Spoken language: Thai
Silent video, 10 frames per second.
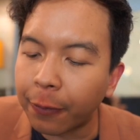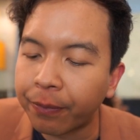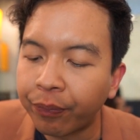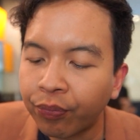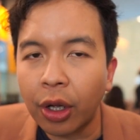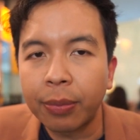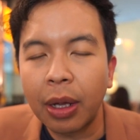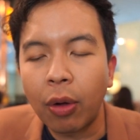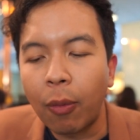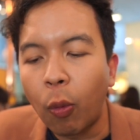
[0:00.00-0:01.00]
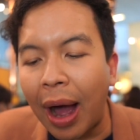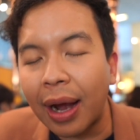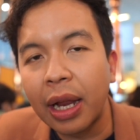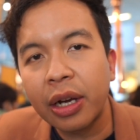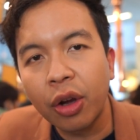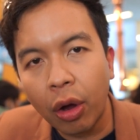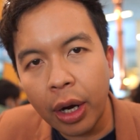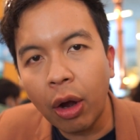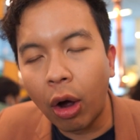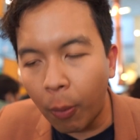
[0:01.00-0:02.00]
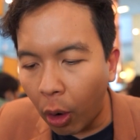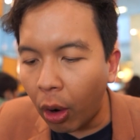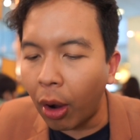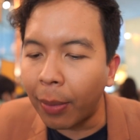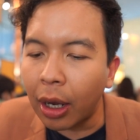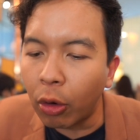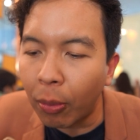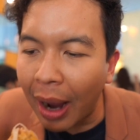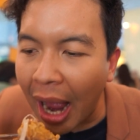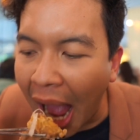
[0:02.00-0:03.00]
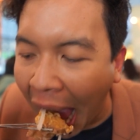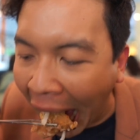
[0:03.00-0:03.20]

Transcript: นซอสมีความหวานเล็กน้อยหอมโมหอมเข้ามา